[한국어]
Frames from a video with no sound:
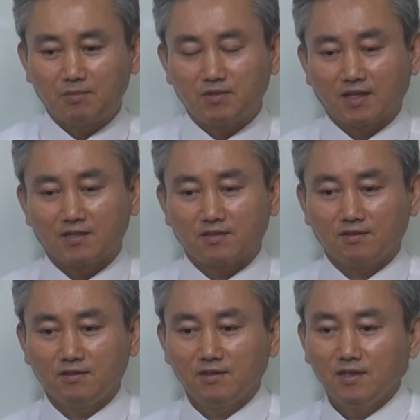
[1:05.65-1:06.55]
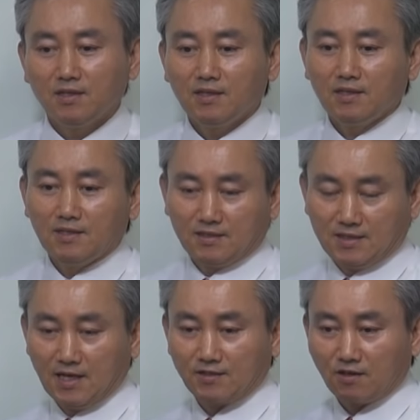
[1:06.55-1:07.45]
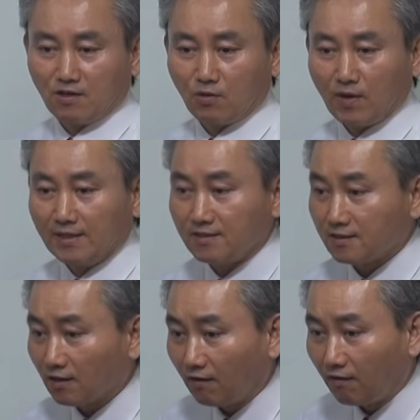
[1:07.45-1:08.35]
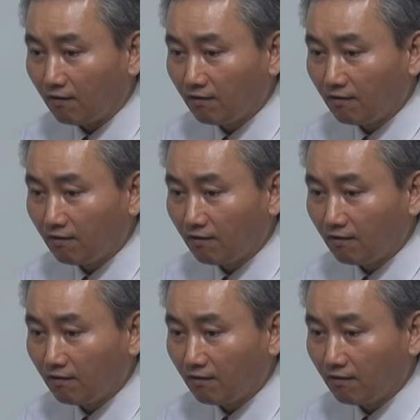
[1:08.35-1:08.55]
입장에서는 재성과 관성,